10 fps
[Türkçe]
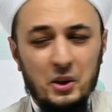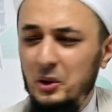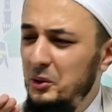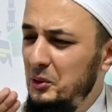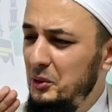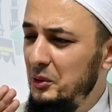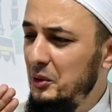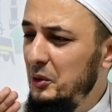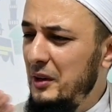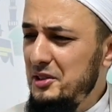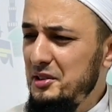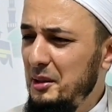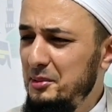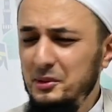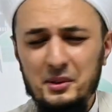Kulu ve
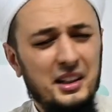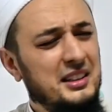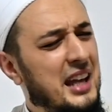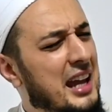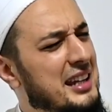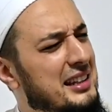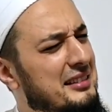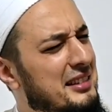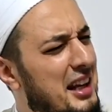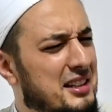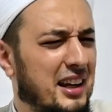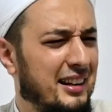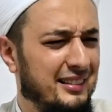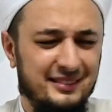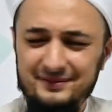şrabu yiyin
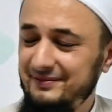için.